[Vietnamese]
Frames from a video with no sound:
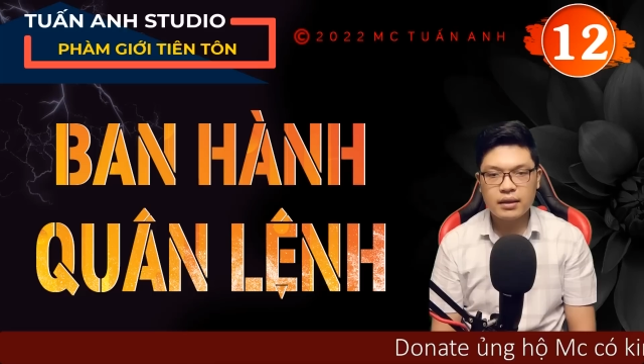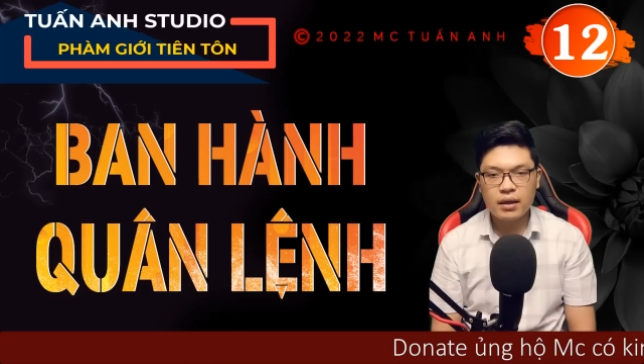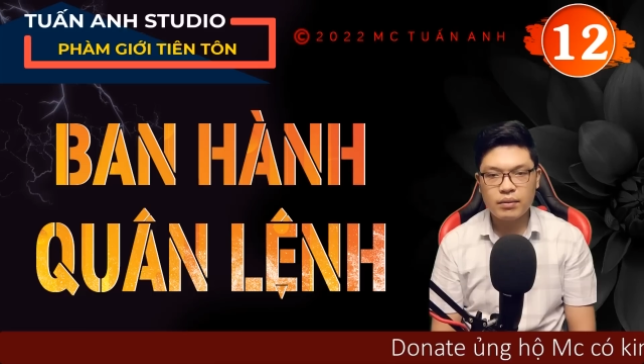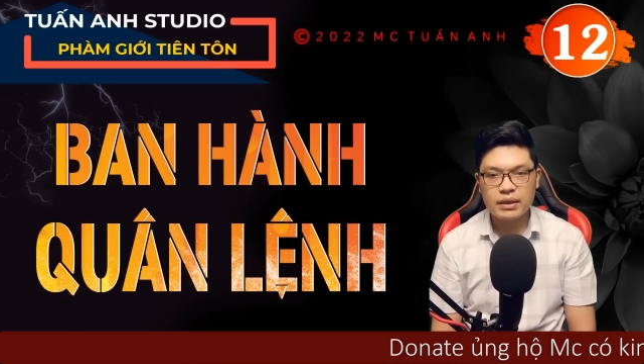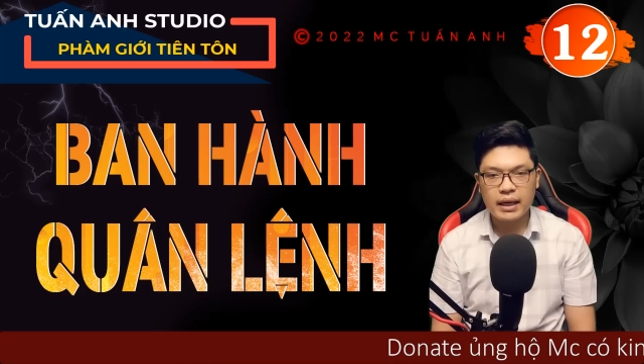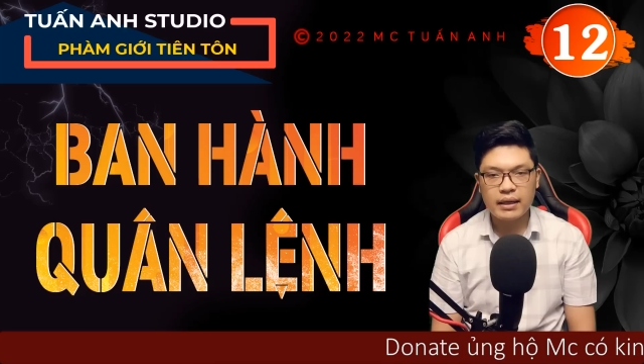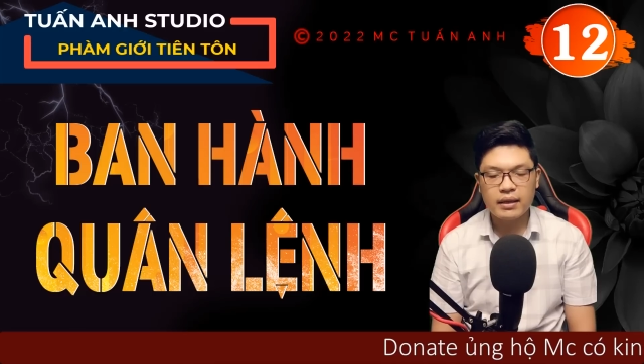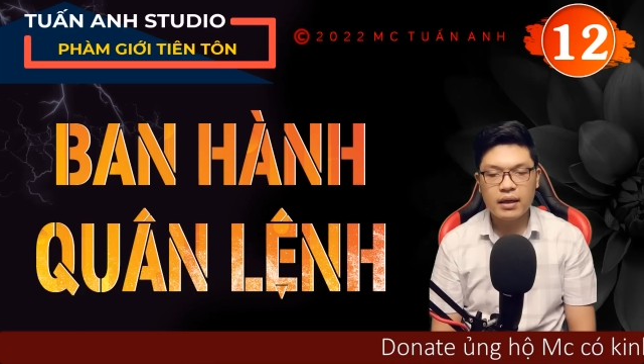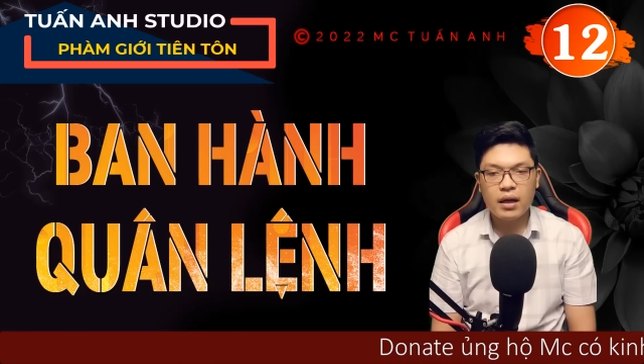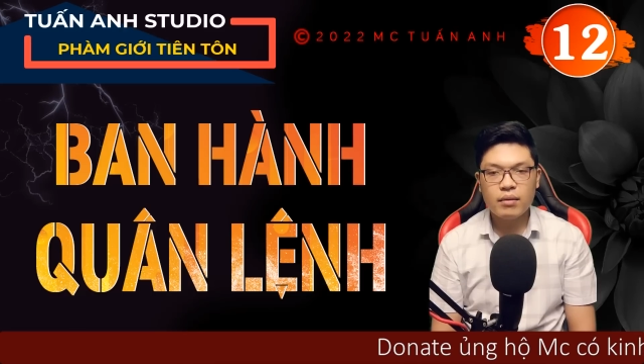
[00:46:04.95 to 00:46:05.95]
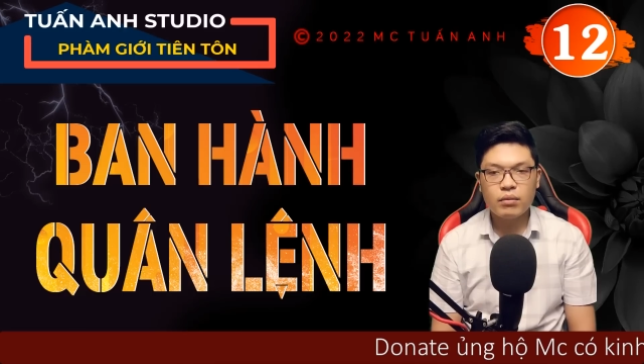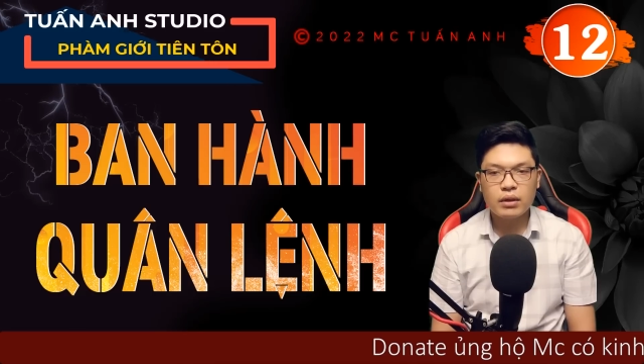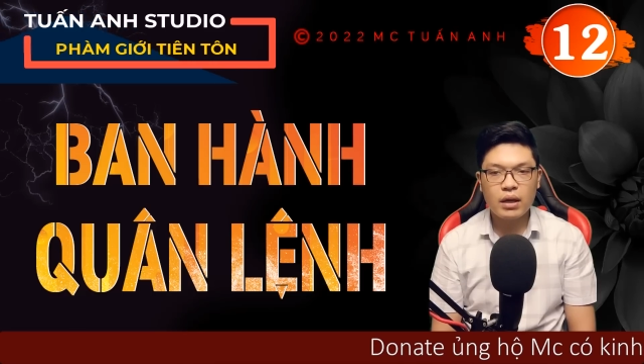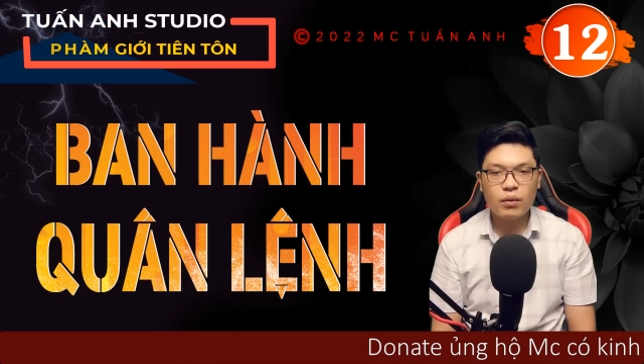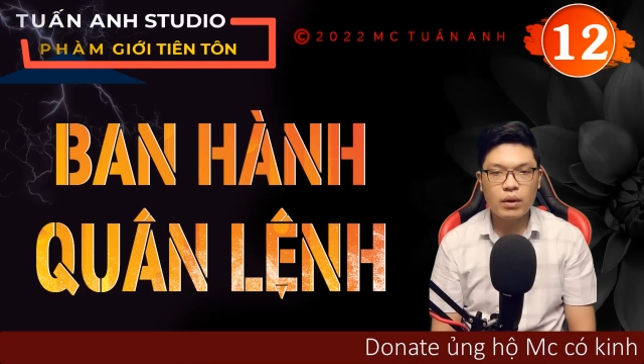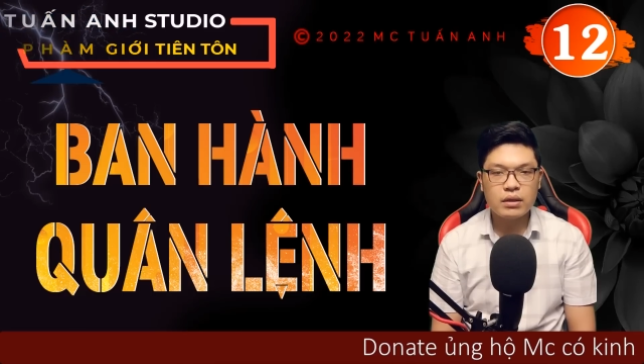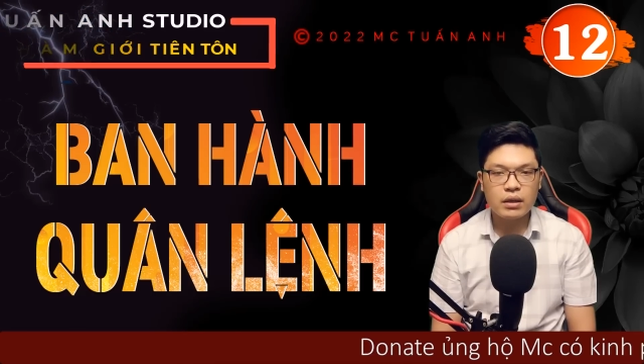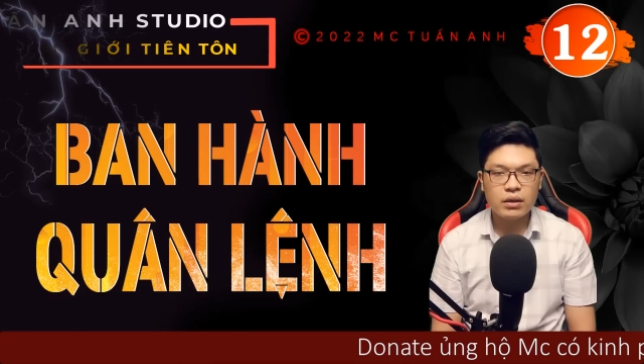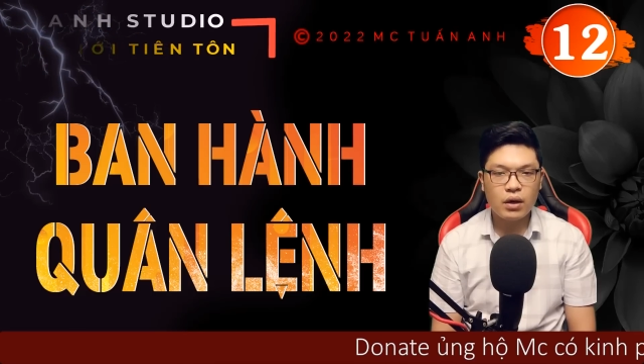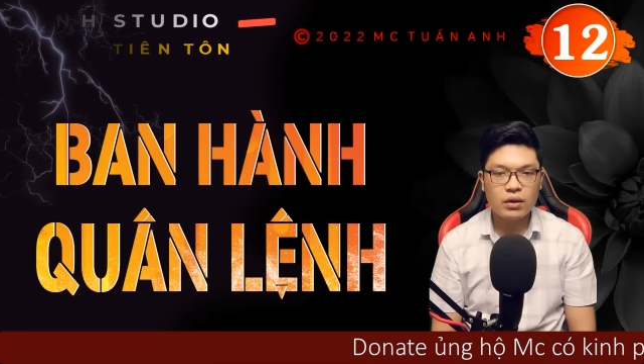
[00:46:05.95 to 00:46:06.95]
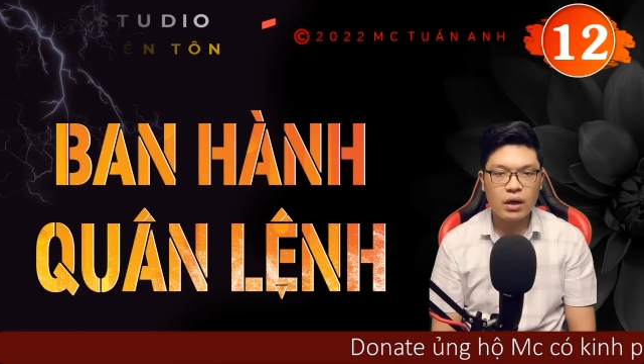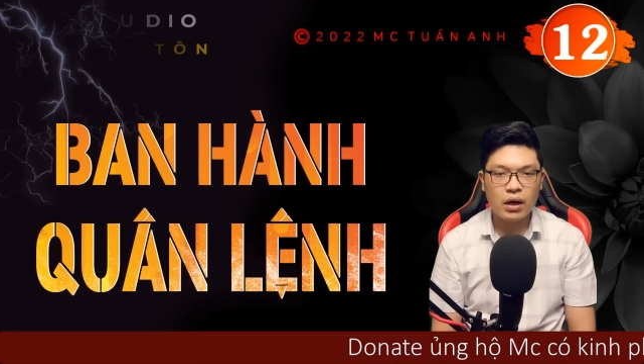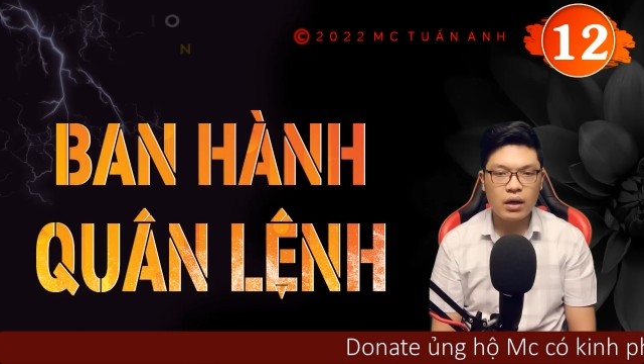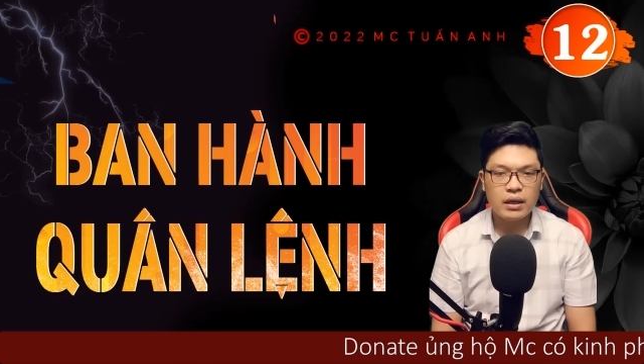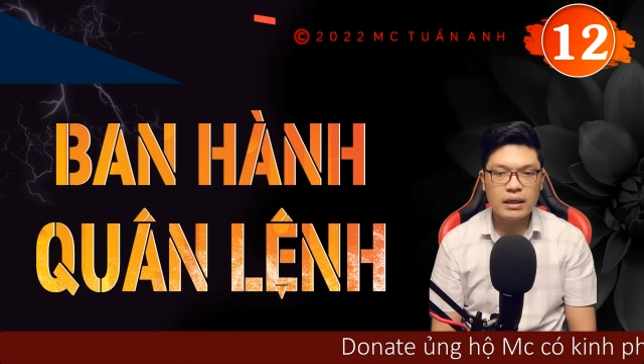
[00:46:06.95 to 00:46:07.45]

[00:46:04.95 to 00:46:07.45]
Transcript: Không sai, một tên quận trưởng nho nhỏ